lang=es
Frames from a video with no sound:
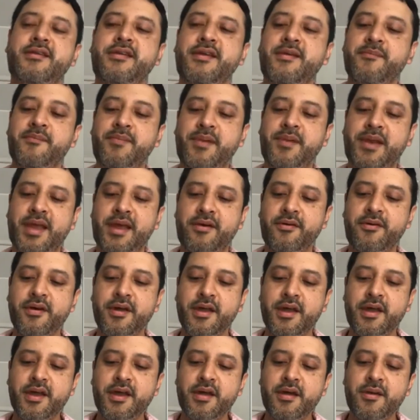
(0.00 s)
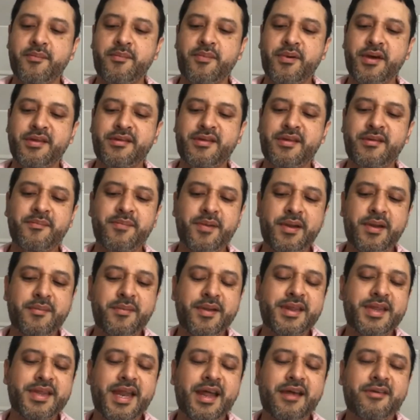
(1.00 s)
pues simplemente era
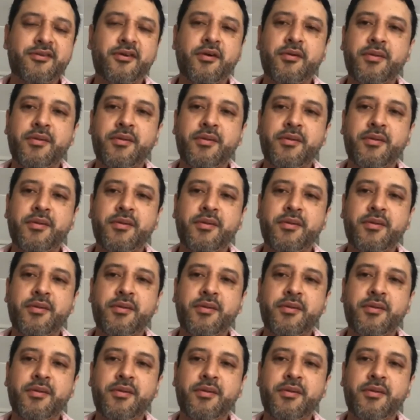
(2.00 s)
sobrevivir.